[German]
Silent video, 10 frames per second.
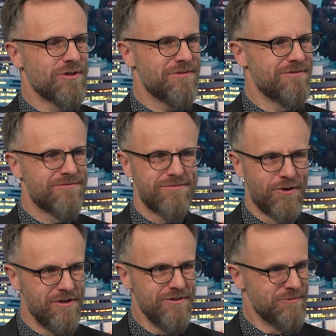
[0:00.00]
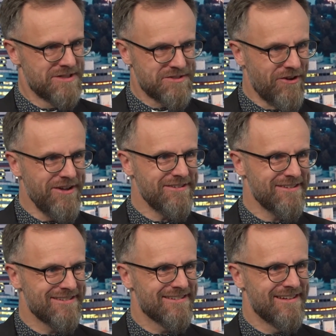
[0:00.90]
Ich bin voll
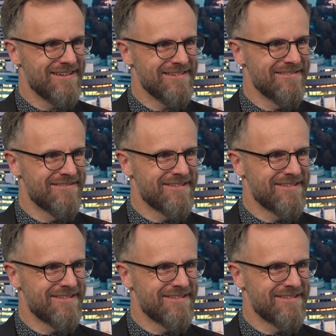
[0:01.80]
überzeugt, äh,